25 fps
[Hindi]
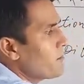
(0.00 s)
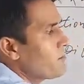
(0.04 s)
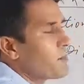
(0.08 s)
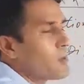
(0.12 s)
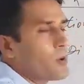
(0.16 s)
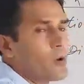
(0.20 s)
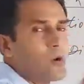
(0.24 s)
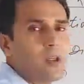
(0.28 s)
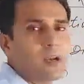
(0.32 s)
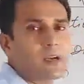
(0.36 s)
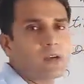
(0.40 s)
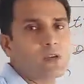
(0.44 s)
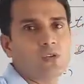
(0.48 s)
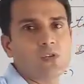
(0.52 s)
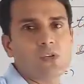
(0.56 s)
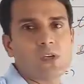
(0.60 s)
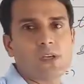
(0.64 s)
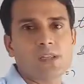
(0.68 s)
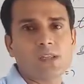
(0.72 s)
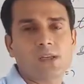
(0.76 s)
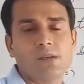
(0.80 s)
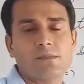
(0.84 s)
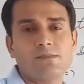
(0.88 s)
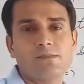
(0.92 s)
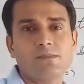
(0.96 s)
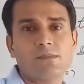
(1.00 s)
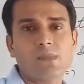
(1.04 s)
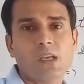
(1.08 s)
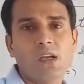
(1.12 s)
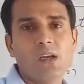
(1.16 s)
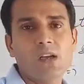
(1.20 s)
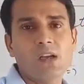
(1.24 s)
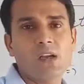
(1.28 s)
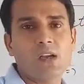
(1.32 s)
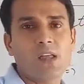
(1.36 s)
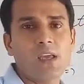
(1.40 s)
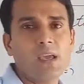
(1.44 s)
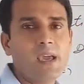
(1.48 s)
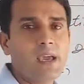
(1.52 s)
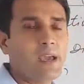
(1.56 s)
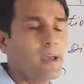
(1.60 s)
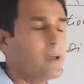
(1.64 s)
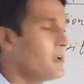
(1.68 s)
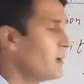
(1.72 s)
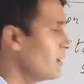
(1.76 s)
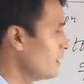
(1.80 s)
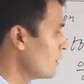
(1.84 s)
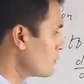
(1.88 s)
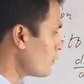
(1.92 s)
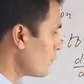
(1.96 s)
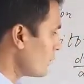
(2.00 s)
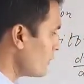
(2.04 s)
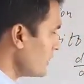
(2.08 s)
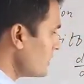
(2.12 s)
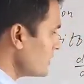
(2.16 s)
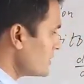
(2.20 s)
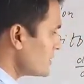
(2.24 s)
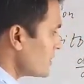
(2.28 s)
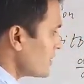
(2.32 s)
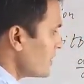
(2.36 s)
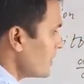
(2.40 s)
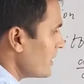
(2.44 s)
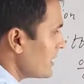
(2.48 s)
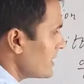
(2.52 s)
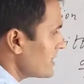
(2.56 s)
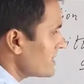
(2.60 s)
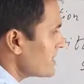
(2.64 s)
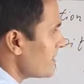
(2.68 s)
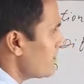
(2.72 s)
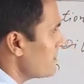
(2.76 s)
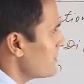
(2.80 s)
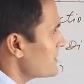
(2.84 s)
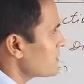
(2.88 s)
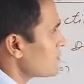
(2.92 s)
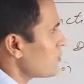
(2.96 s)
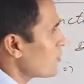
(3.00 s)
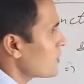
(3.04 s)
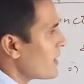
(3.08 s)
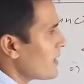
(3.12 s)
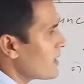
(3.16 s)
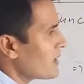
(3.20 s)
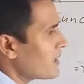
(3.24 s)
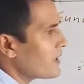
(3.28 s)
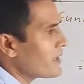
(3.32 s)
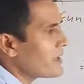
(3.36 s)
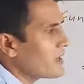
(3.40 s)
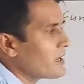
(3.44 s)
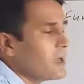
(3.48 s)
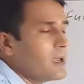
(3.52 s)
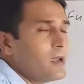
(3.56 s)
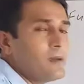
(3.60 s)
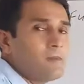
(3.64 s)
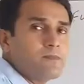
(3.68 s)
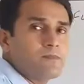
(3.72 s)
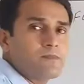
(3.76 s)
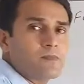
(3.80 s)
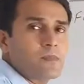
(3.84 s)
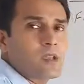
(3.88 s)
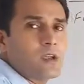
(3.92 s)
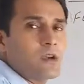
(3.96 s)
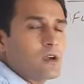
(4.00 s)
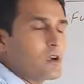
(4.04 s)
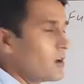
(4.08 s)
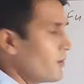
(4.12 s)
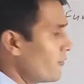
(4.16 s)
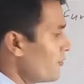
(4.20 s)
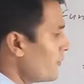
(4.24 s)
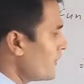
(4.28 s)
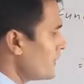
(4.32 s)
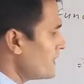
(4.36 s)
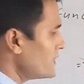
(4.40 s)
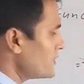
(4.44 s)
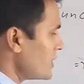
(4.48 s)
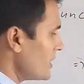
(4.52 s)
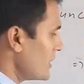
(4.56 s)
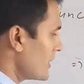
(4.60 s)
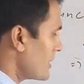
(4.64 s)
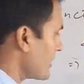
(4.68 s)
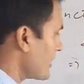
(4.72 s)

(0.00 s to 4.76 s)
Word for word: प्रोडक्ट हो जाता ठीक है तो इस तरीके से हम इसको क्या करेंगे डिफ्रेंशिएट